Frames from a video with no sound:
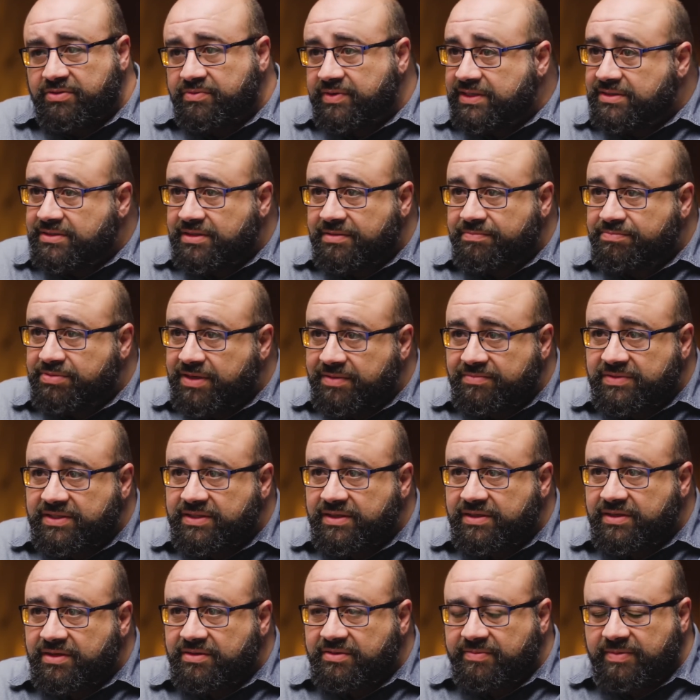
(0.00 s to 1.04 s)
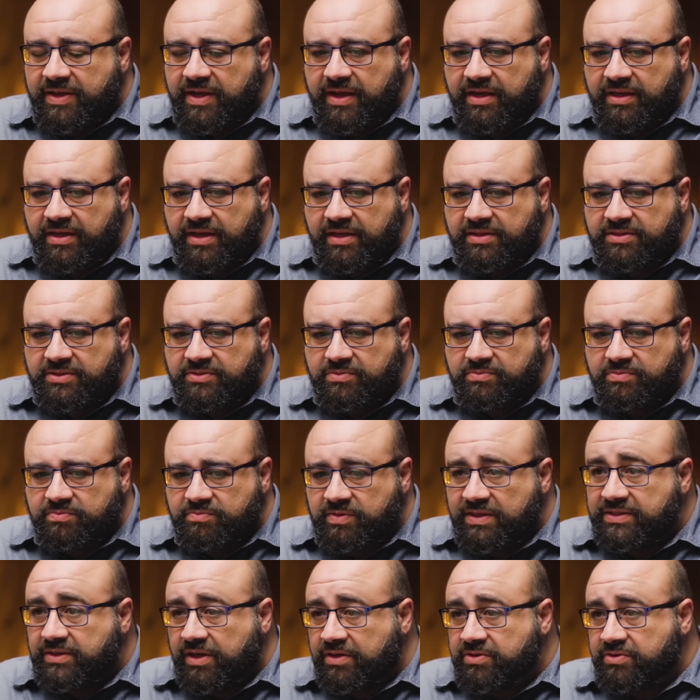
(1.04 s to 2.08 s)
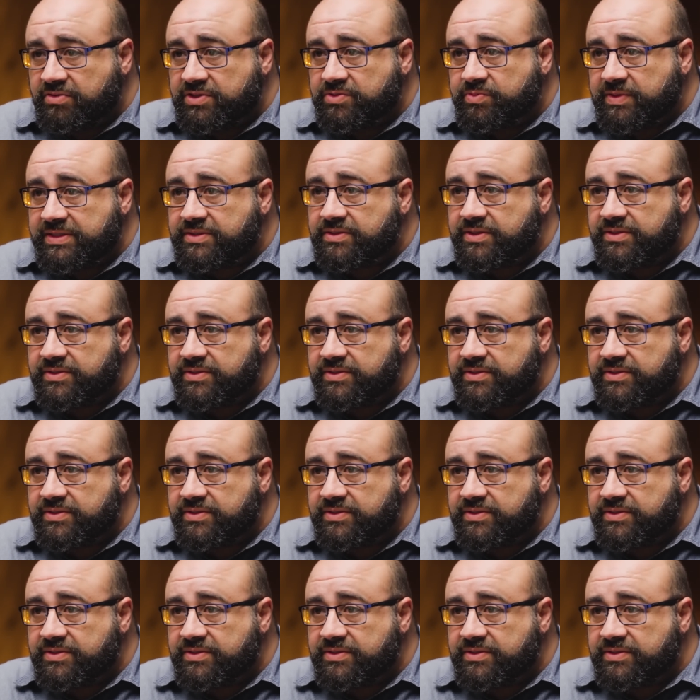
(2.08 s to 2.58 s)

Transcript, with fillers: Уровень рождаемости также стремительно падает.